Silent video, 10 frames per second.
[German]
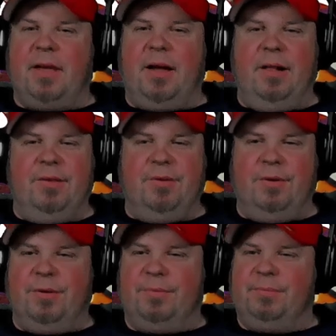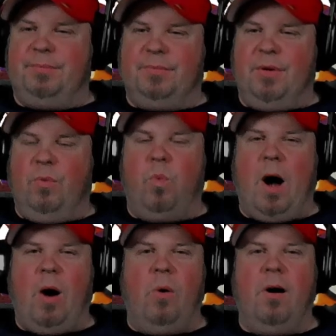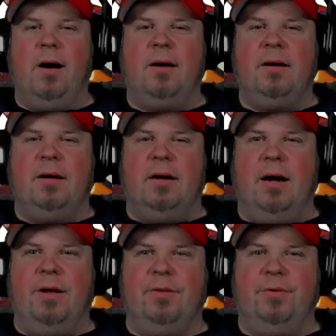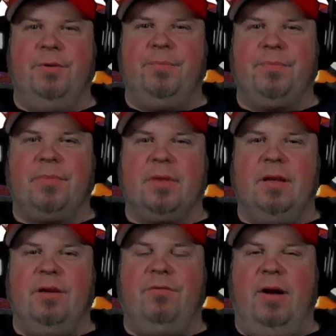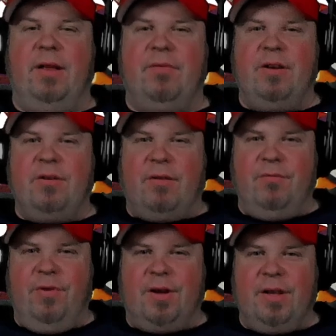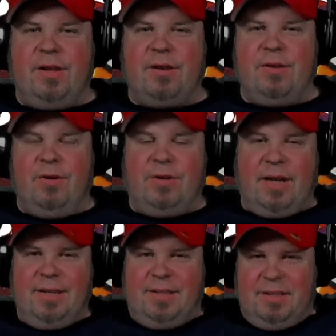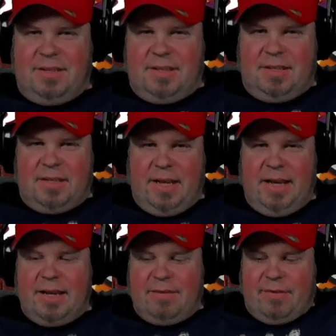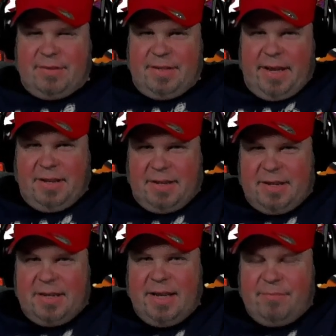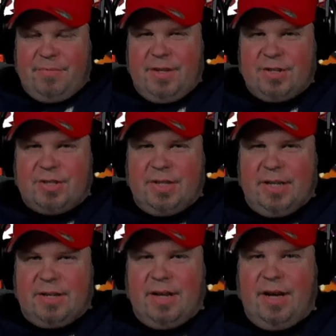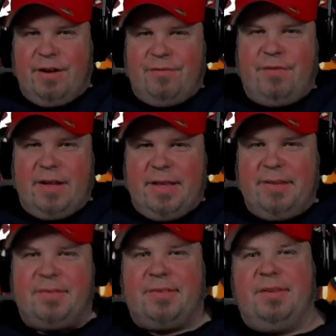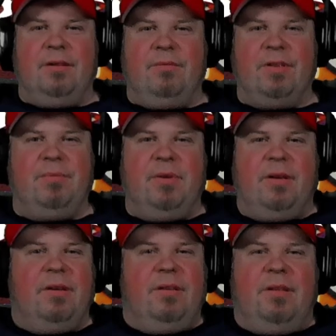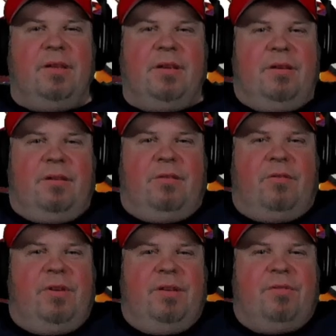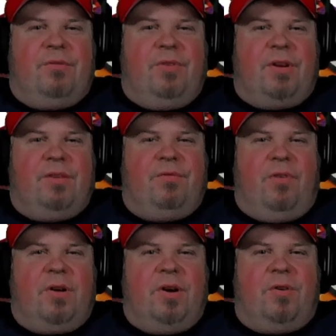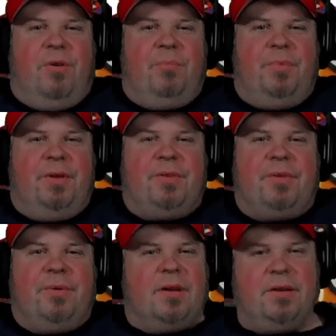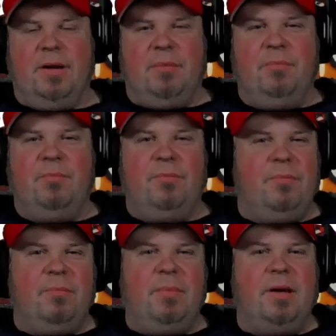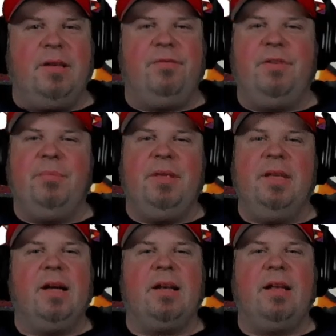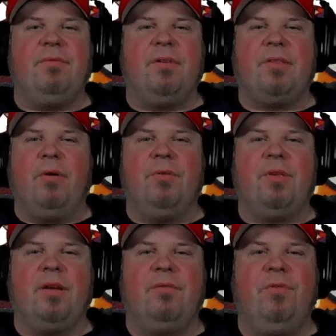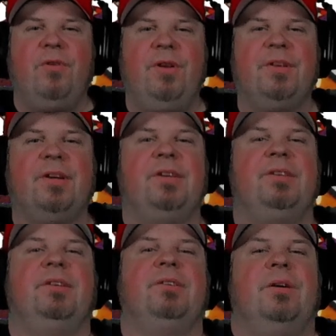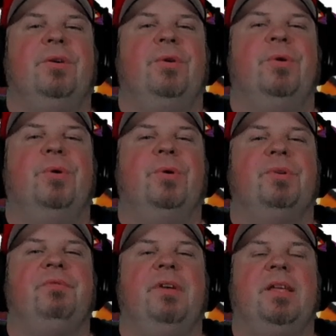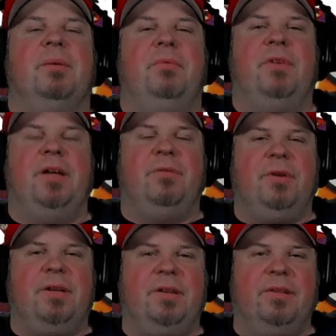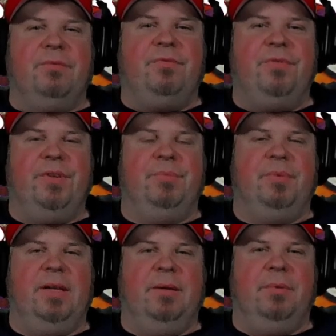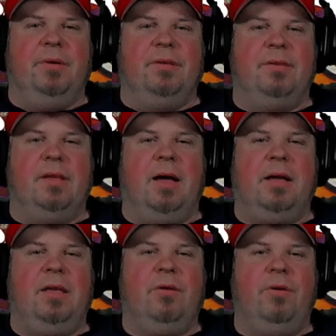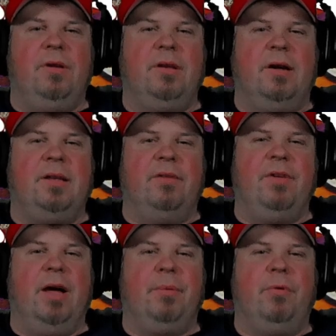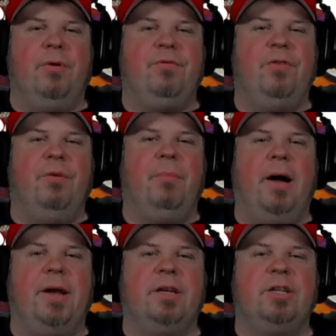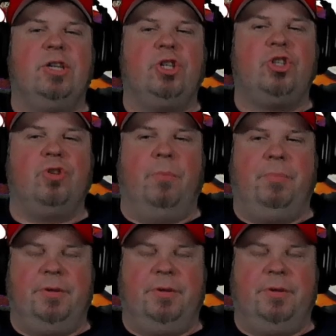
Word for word: Also, wow. Also, vor allem, dann wirklich noch dein Trinken, was direkt neben dir steht, vergisst, was mir noch nie so wirklich vorgekommen ist, dann macht der Film irgendetwas außergewöhnlich richtig? Und welche Bewertung ich diesem Film gebe, sage ich euch nach der Werbung für meinen Shop.